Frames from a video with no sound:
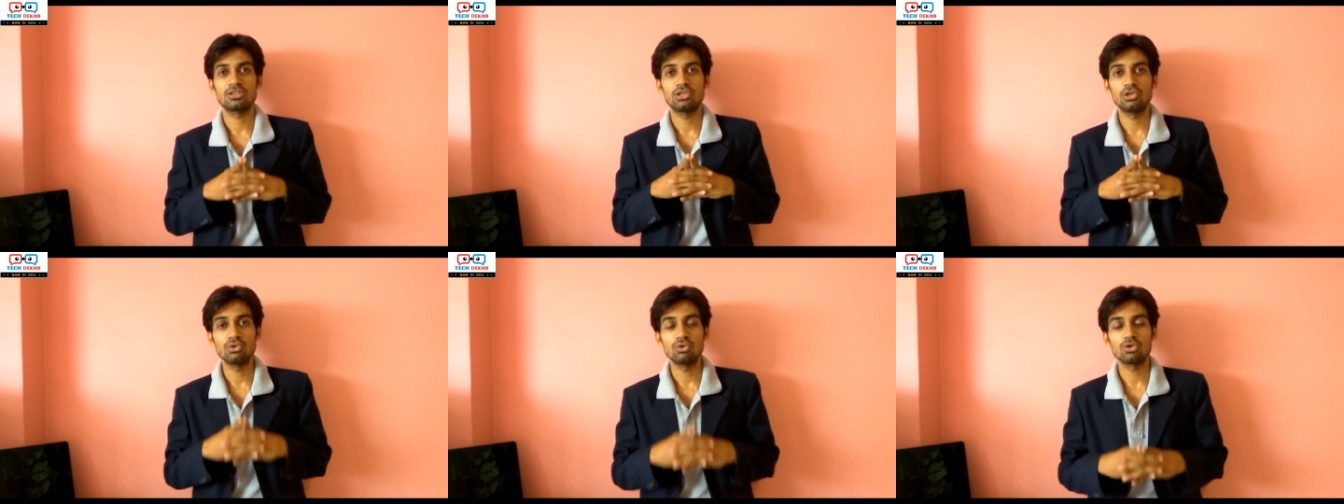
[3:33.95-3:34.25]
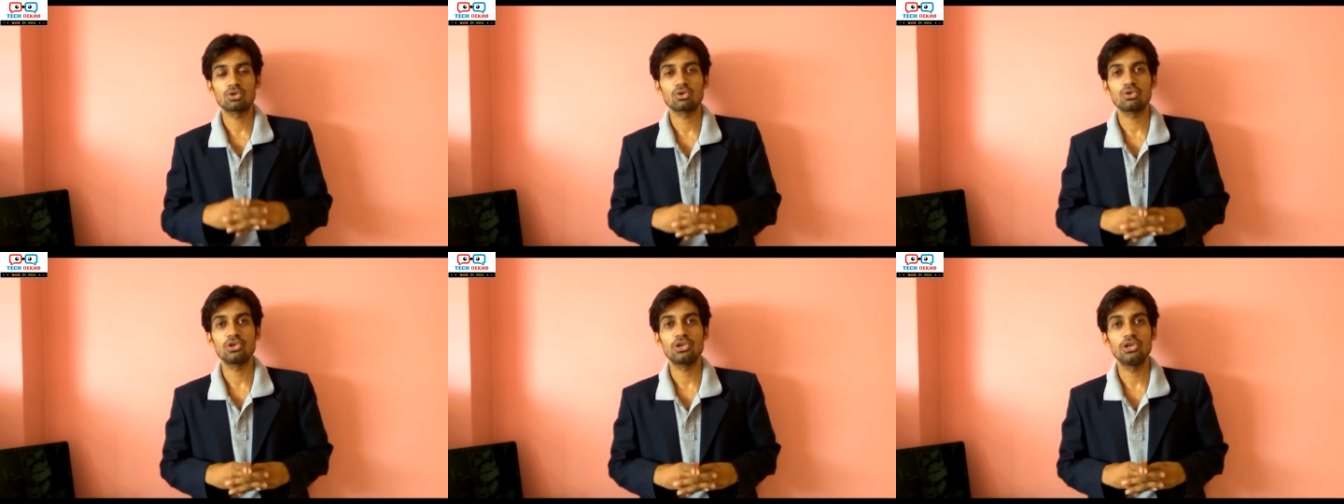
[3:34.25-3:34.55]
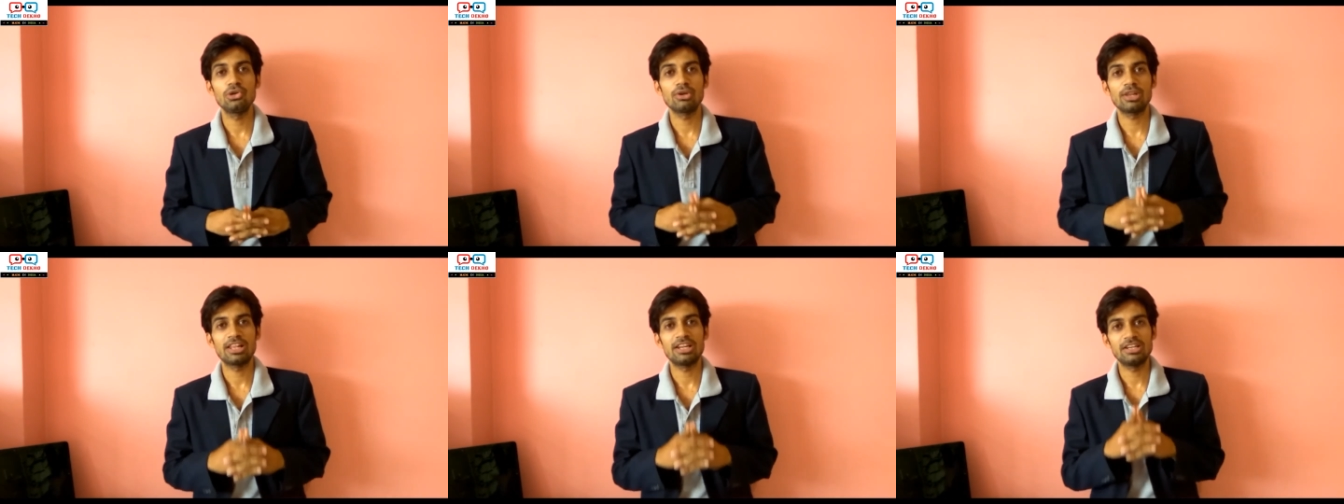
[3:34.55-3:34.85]
ड्यूल टोन
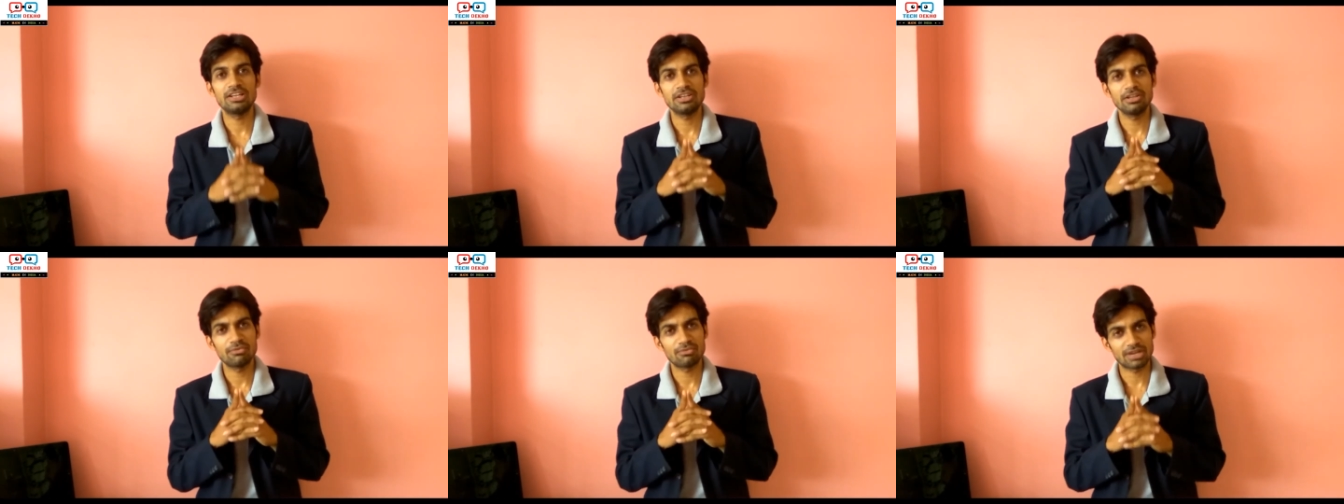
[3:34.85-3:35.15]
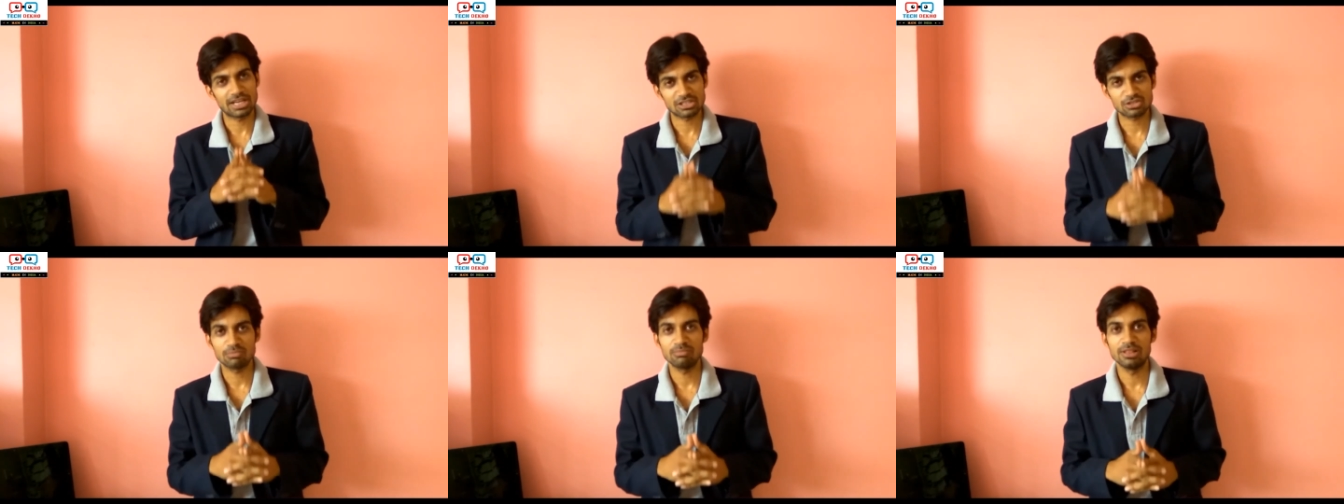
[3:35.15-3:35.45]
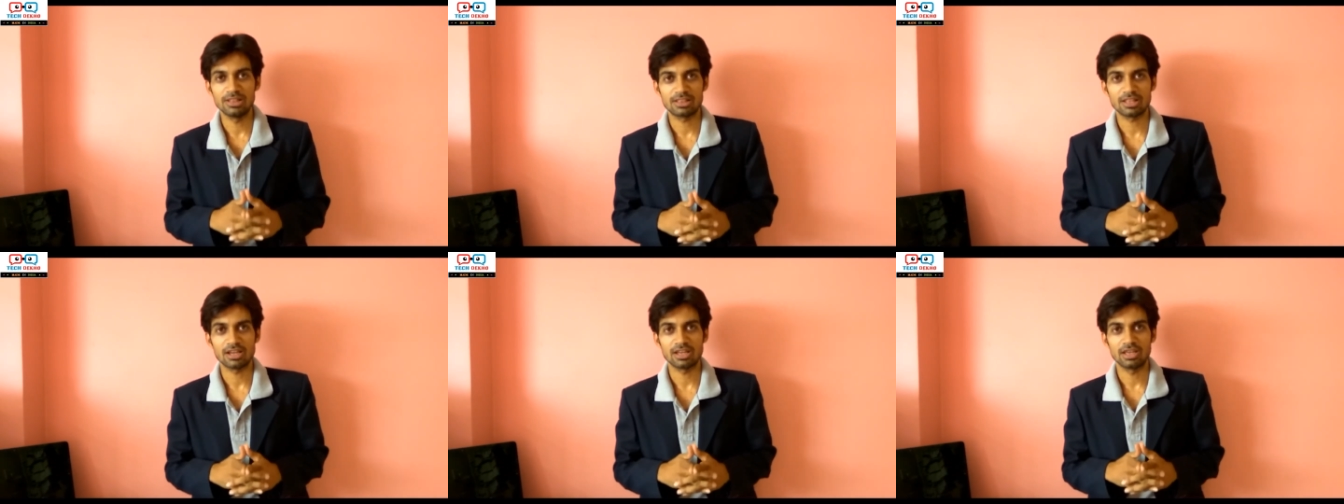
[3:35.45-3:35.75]
ड्यूल एलईडी फ्लैश
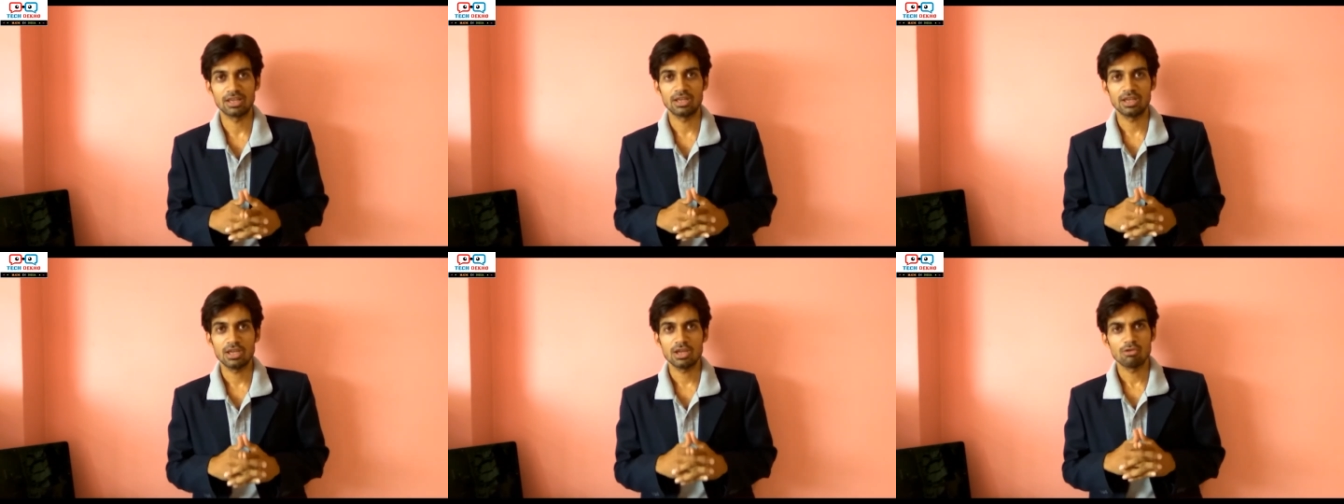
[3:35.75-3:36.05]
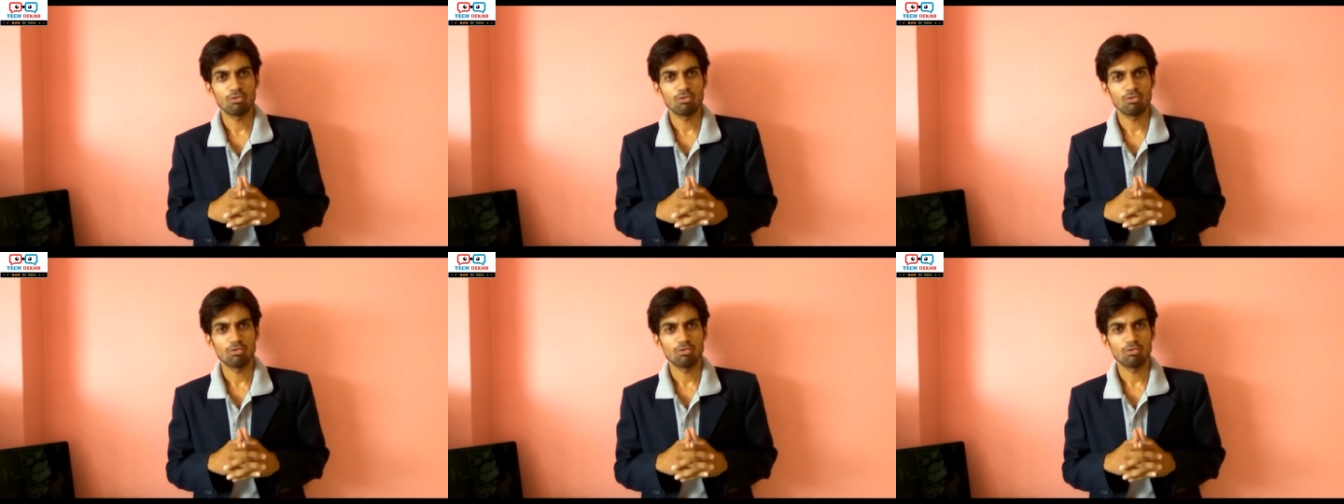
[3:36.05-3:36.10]
मिलता है